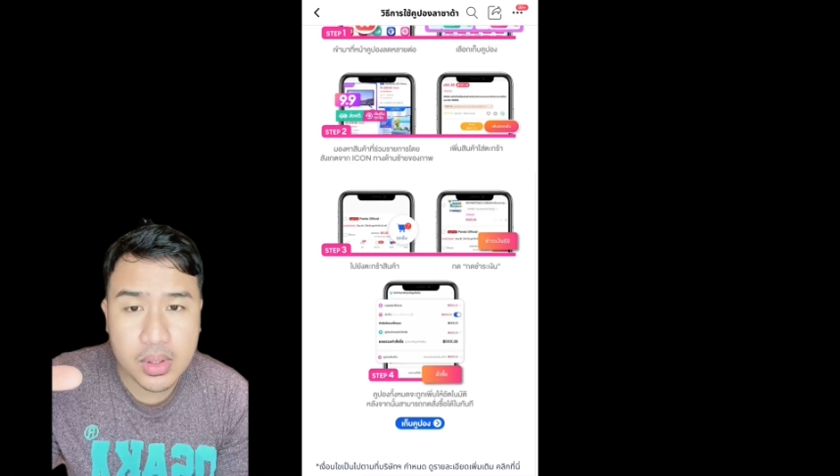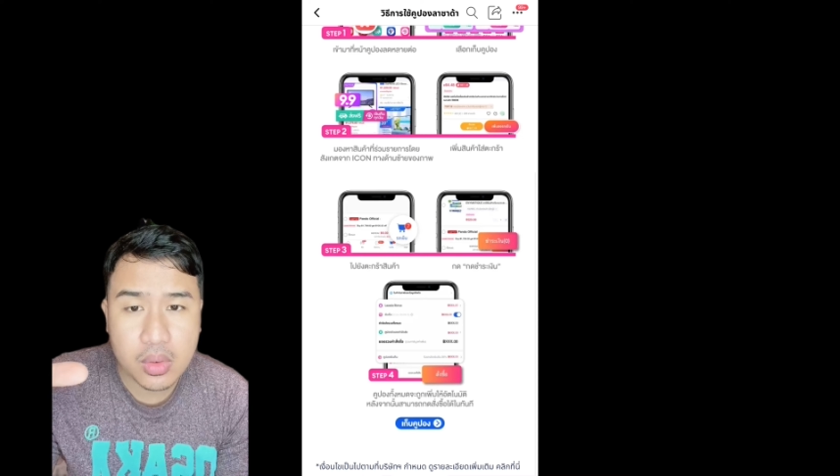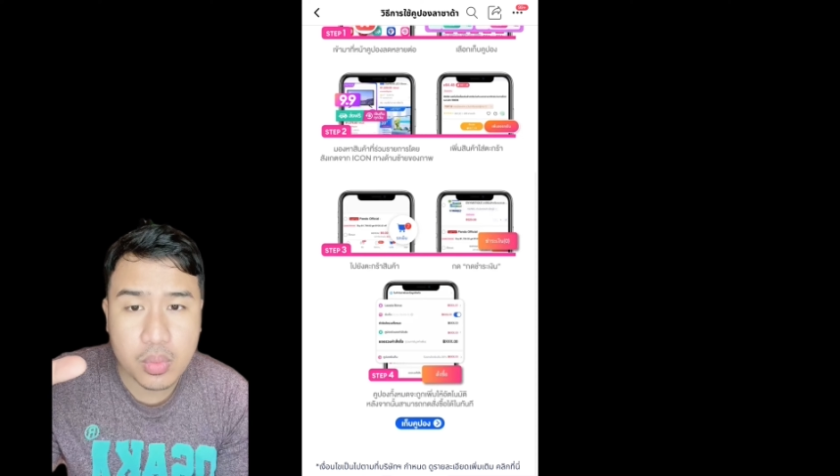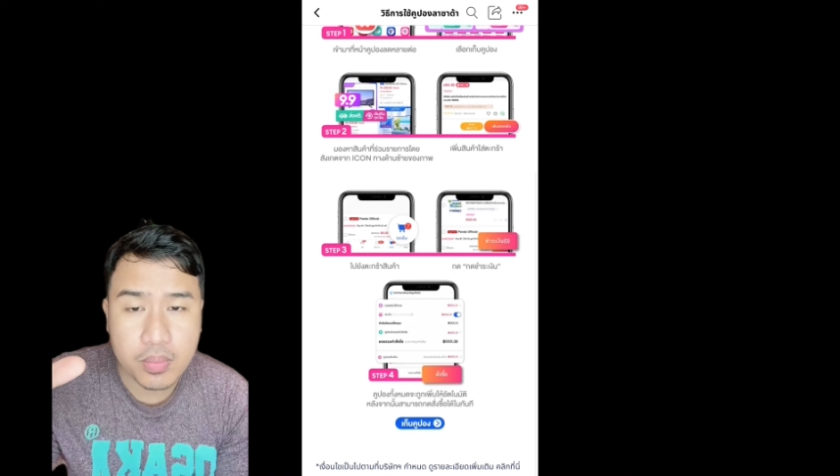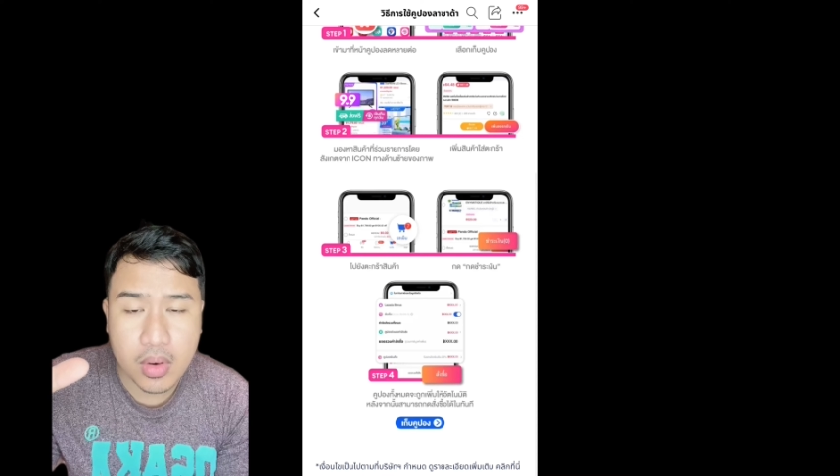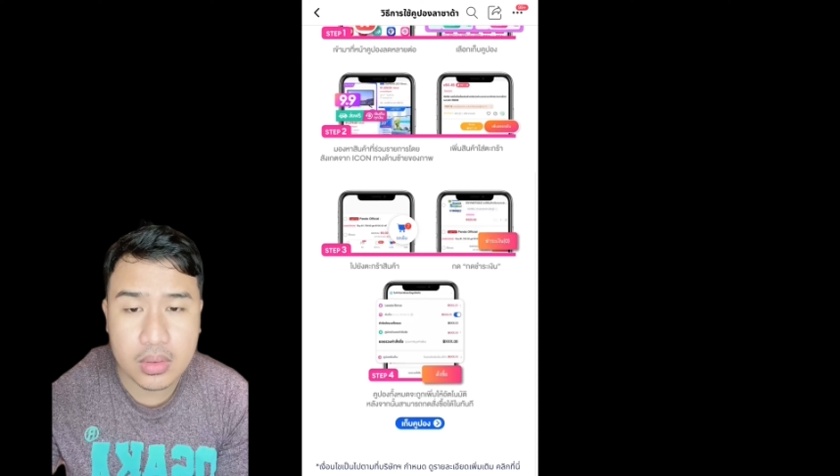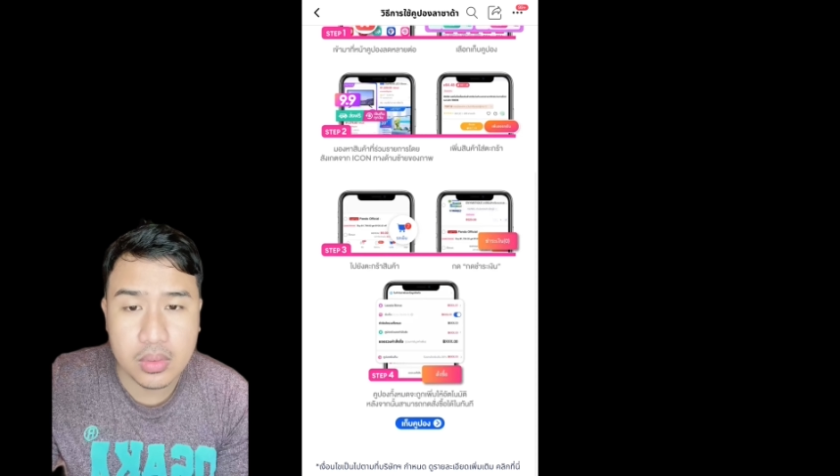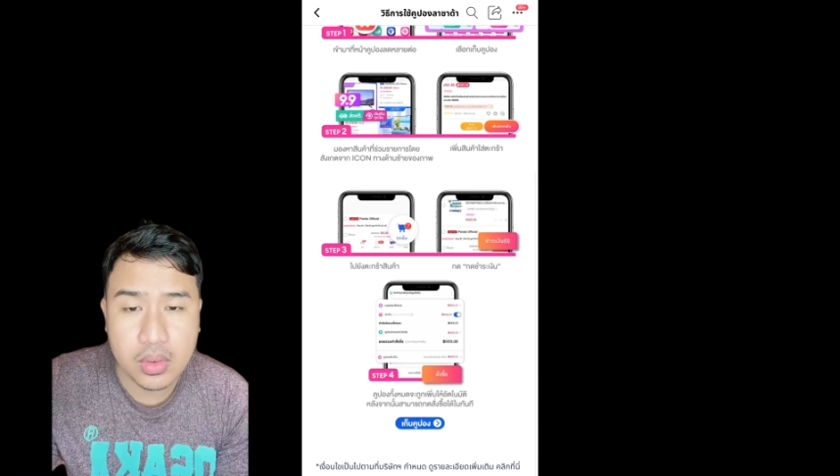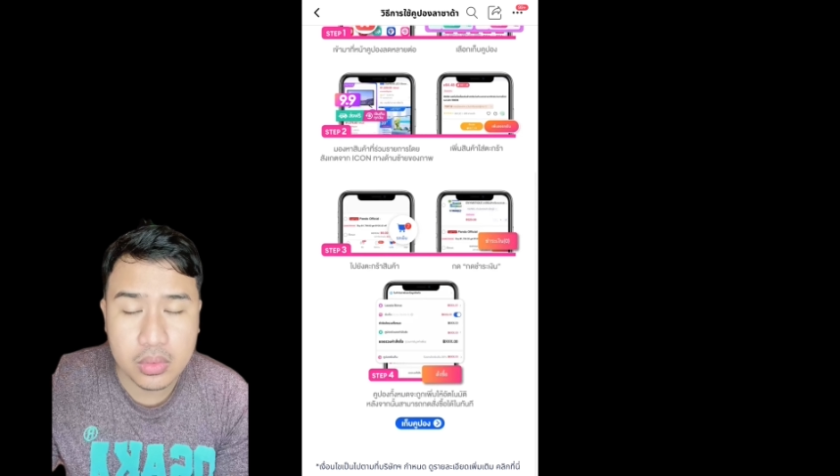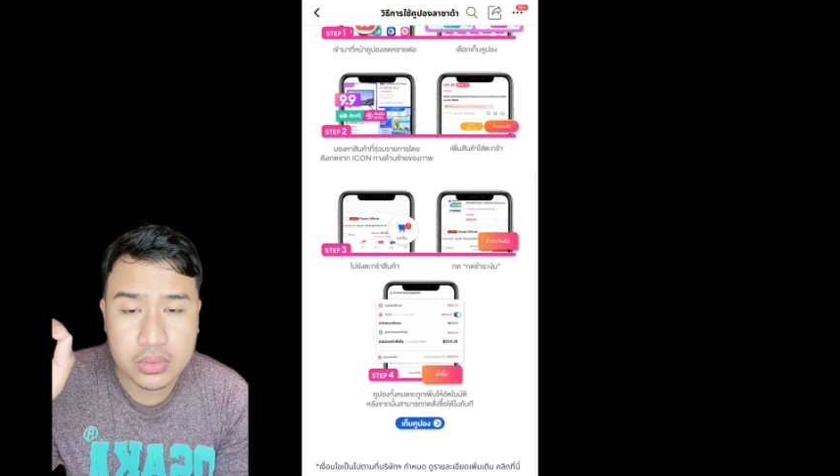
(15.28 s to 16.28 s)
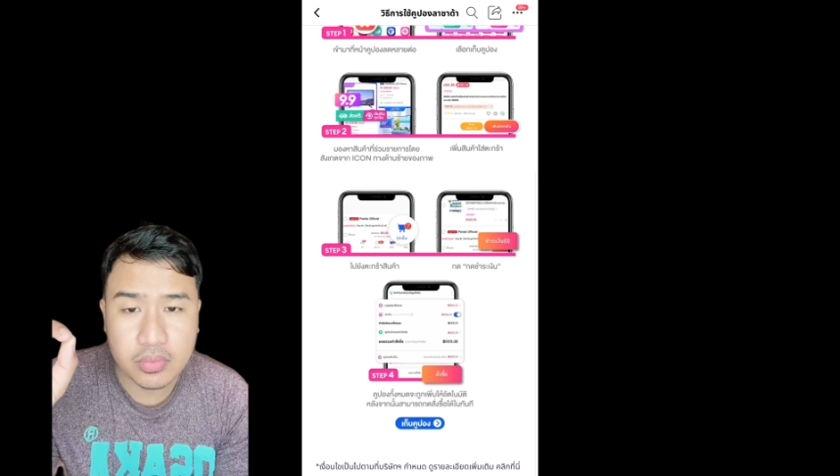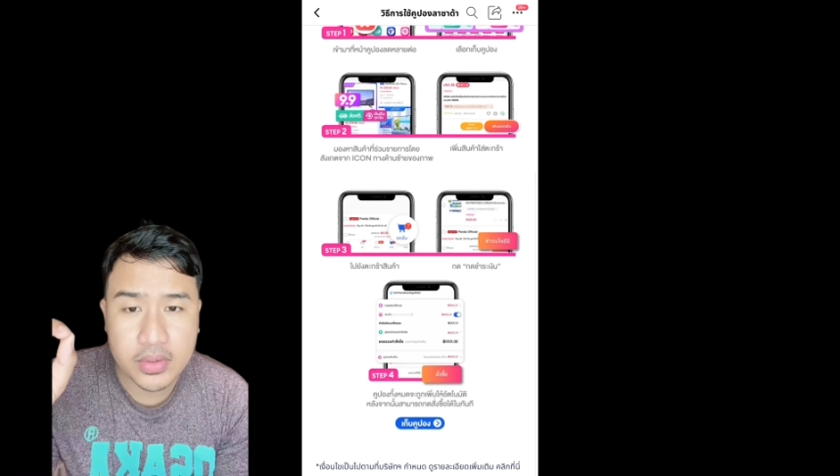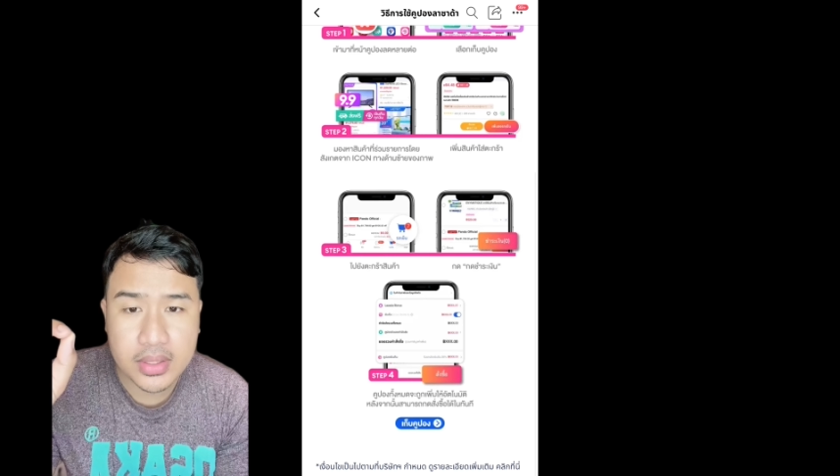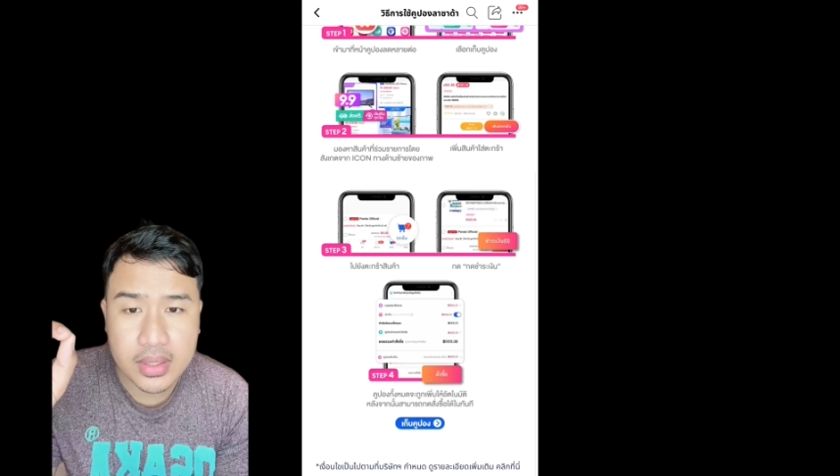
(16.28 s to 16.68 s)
ว่าคูปองหรือโค้ดส่งฟรี